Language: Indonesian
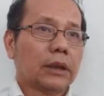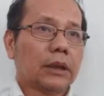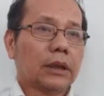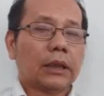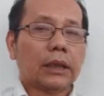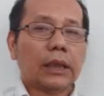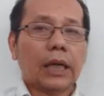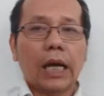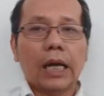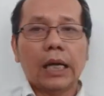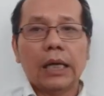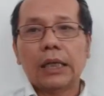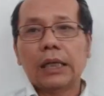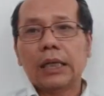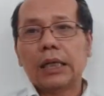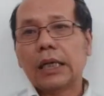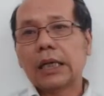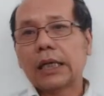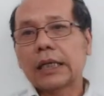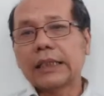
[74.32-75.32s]
Nah,
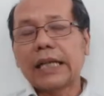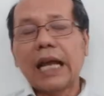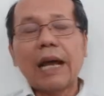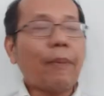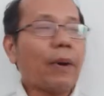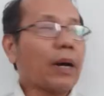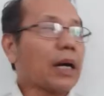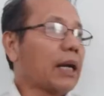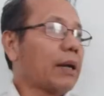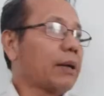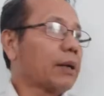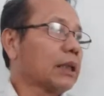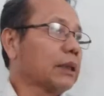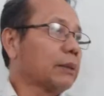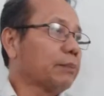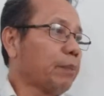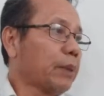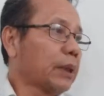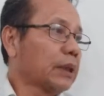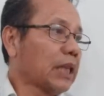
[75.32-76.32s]
kenapa karena
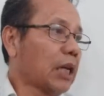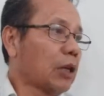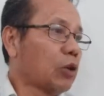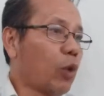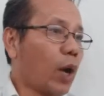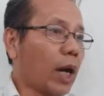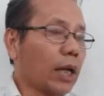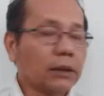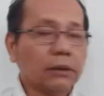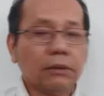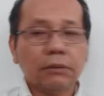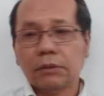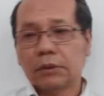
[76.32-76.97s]
pengetahuan?